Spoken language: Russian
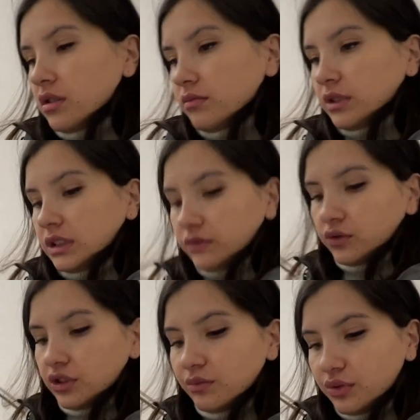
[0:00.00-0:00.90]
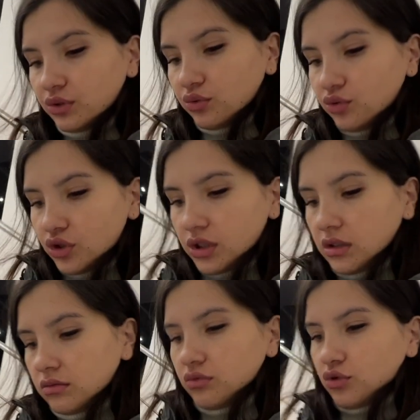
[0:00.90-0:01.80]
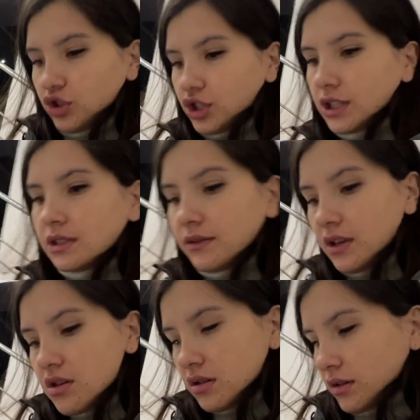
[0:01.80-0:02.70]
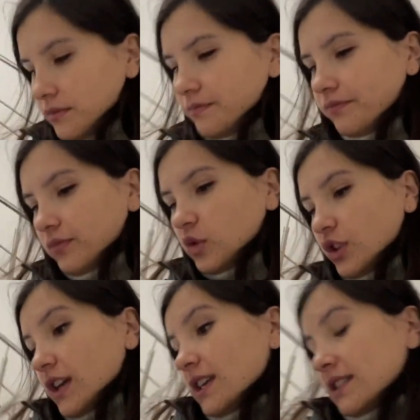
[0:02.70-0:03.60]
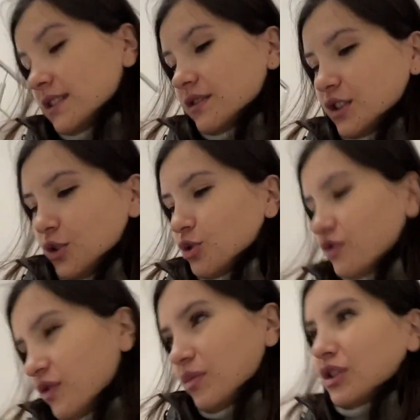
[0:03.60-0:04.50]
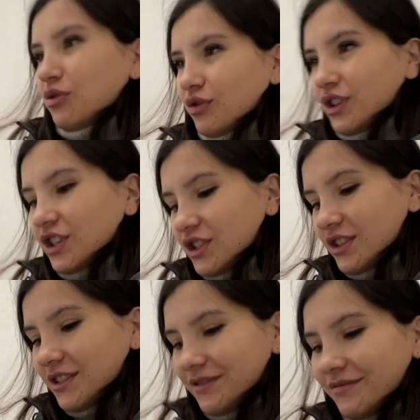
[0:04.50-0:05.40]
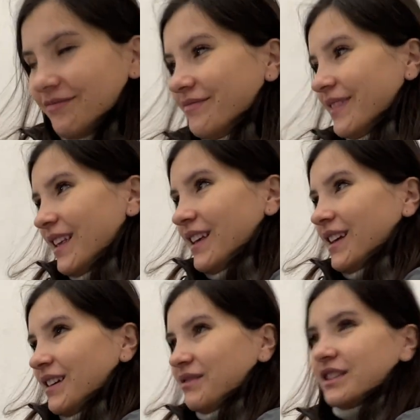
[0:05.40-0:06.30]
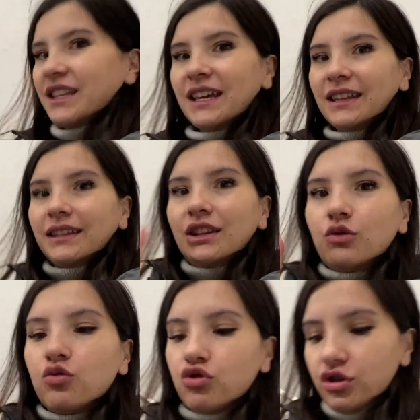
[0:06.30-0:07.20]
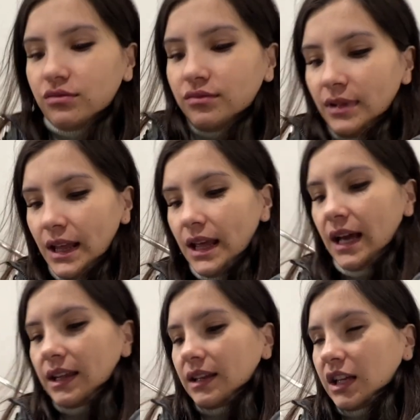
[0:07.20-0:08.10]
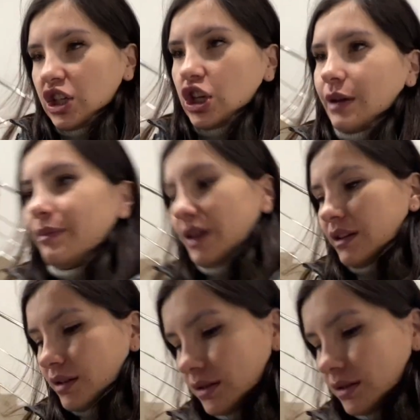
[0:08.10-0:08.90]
Мы сегодня без ужина, уже 6 вечера. Ну да, если встаешь в обед, то, конечно, Вернее, это не ужин, это наш обед.